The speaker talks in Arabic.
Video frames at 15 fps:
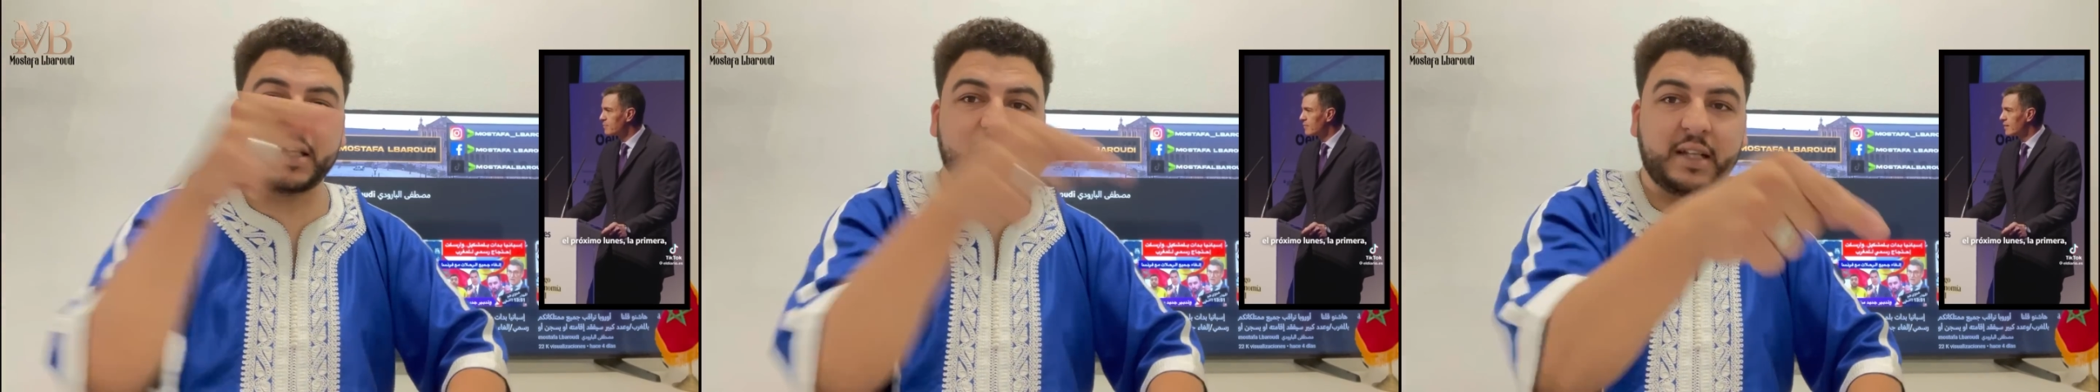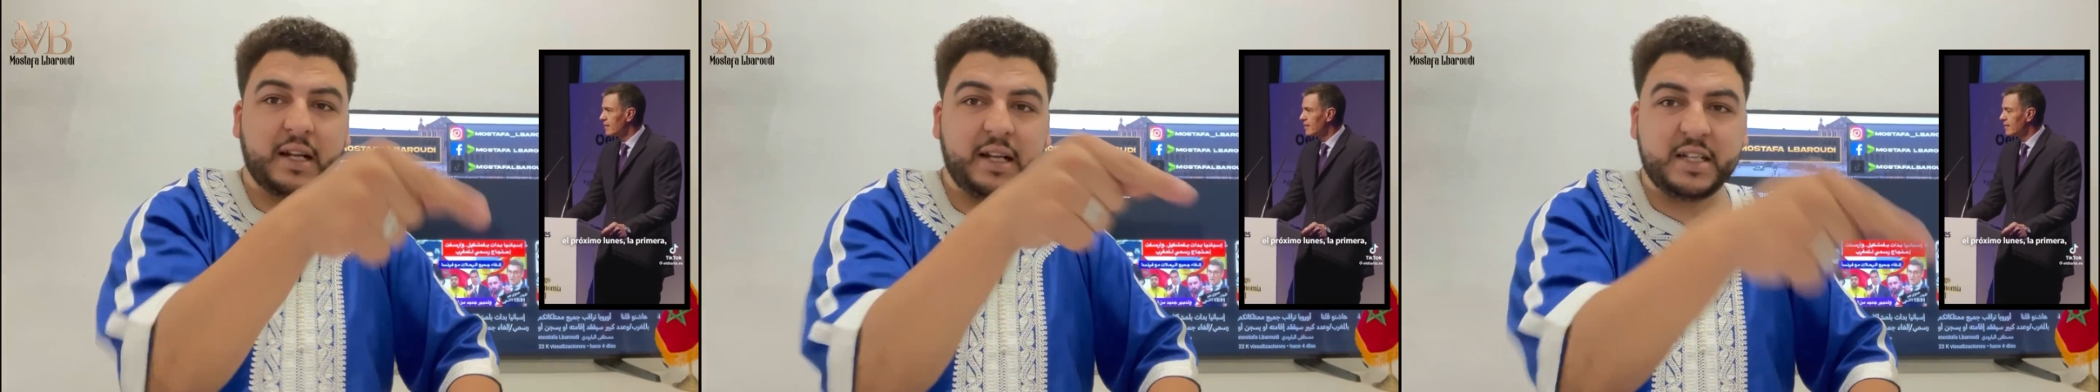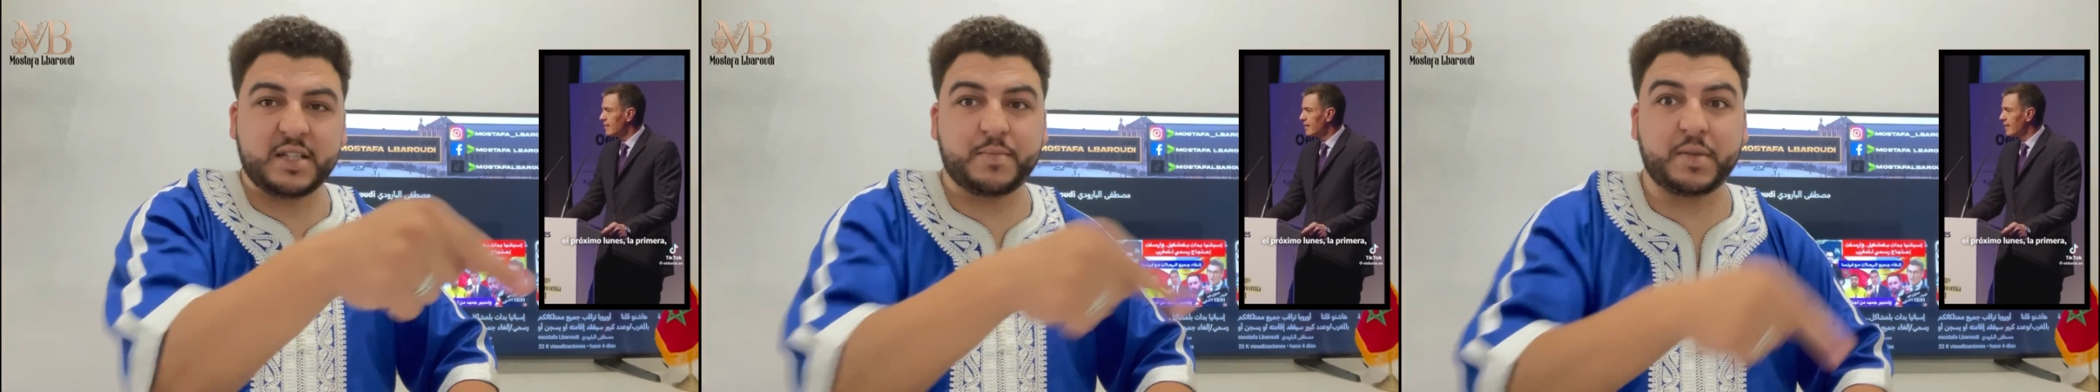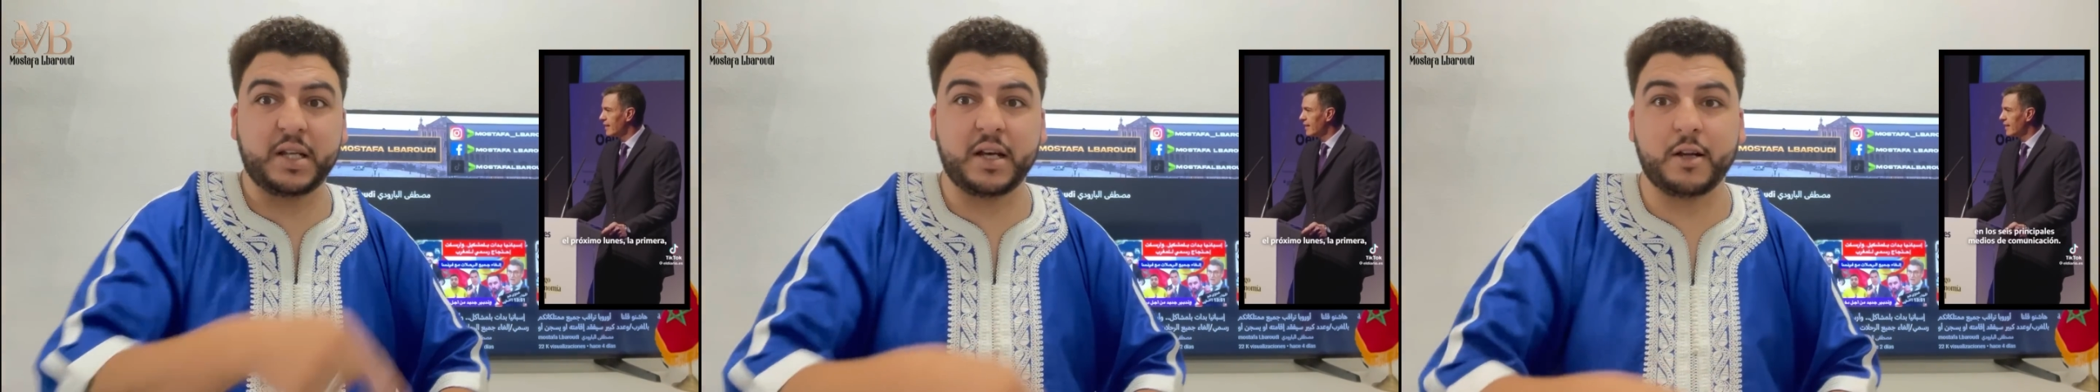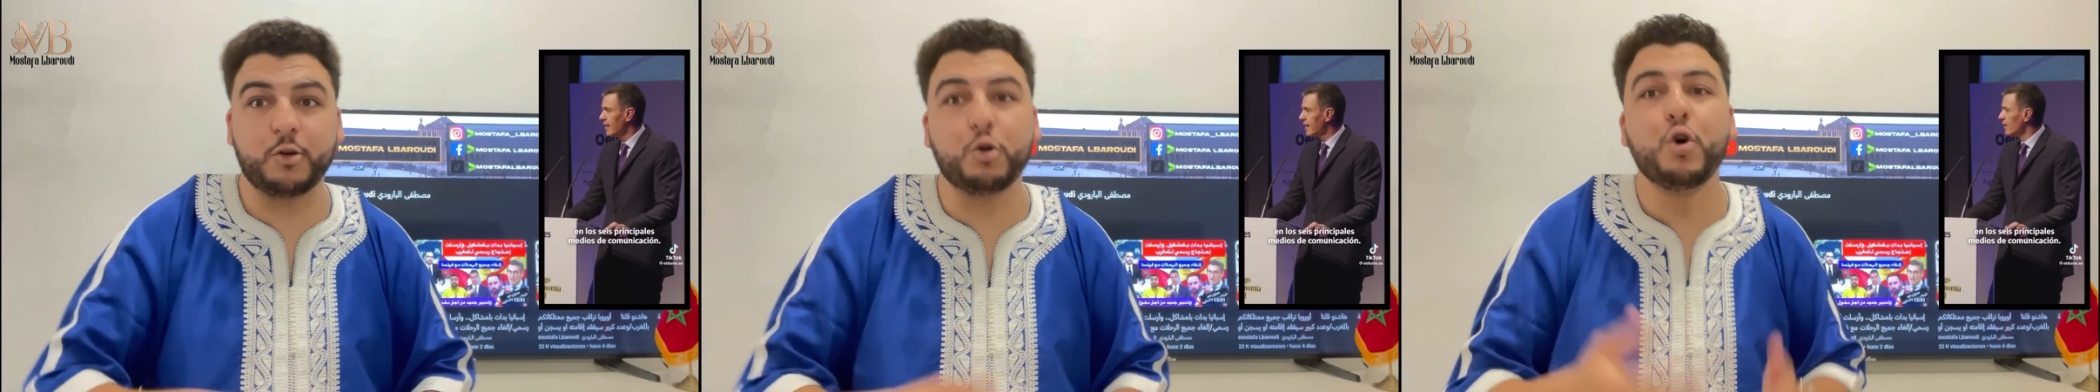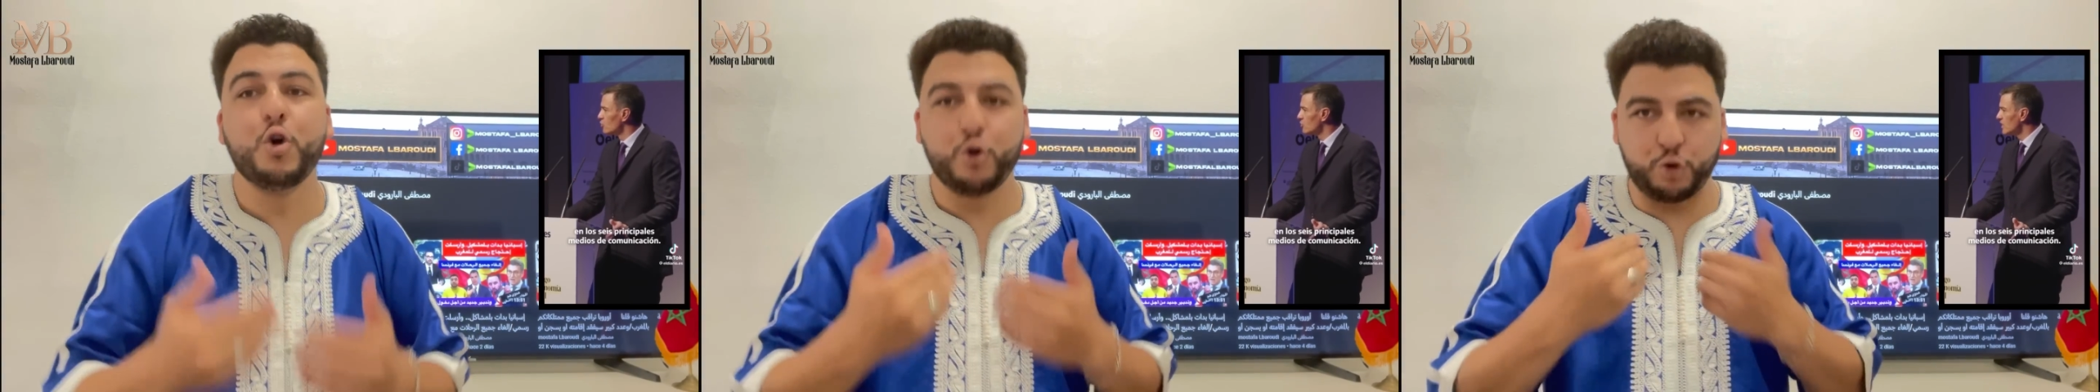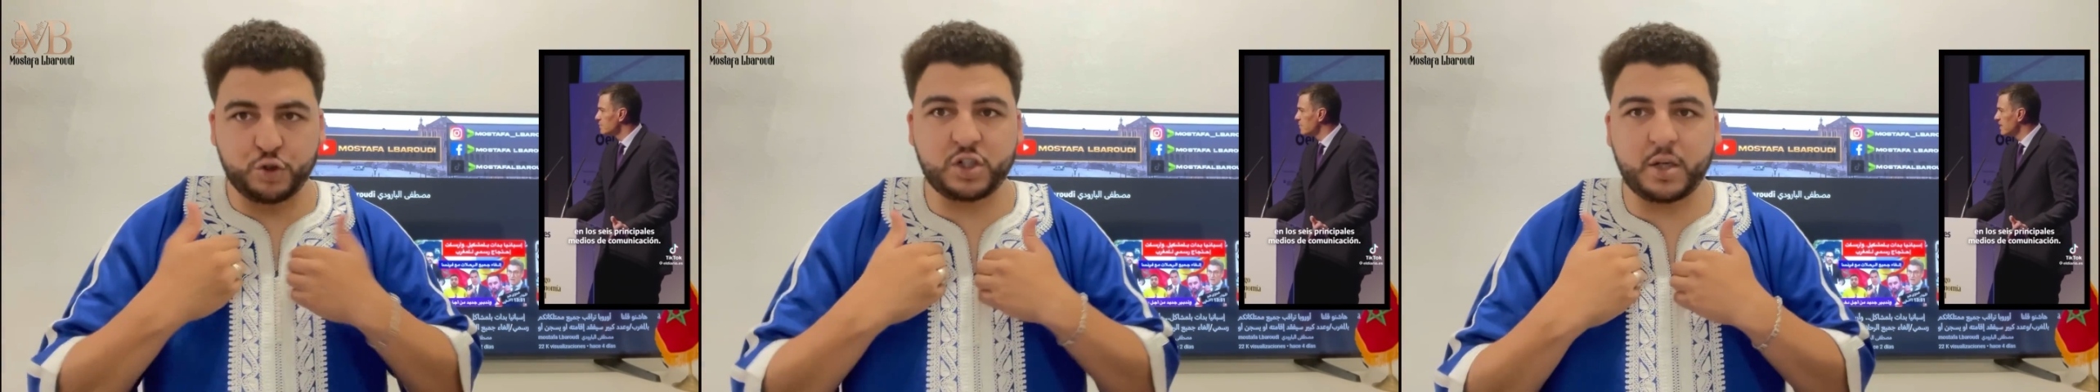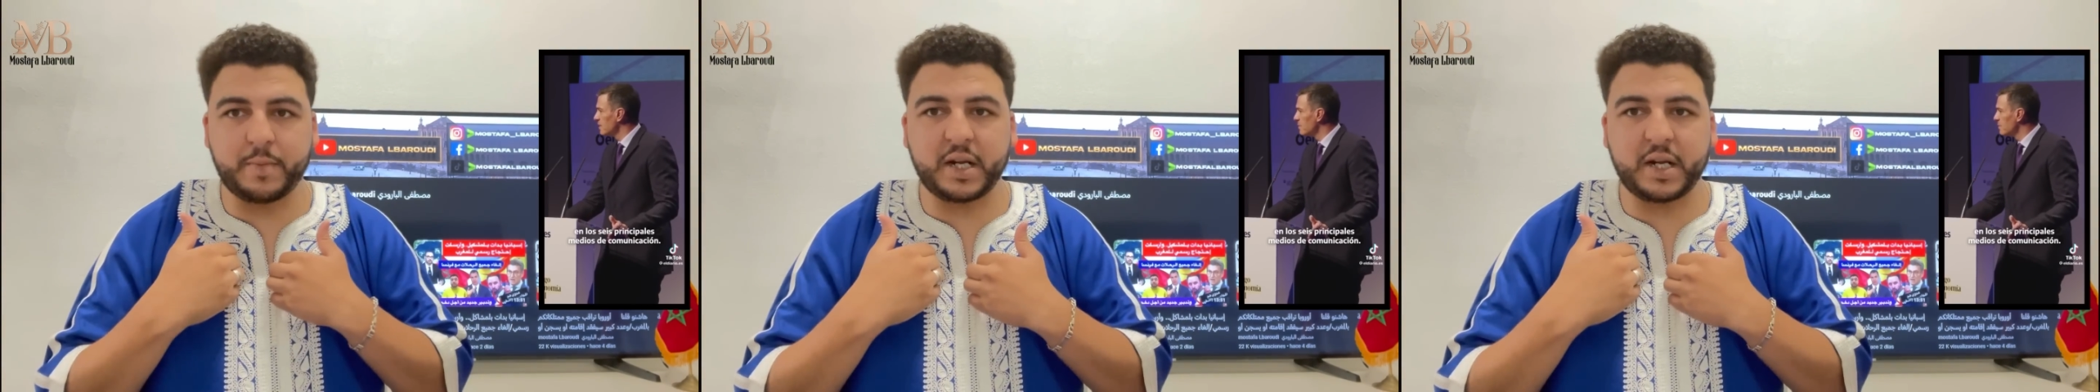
ديال الحزب ديالو ونجيب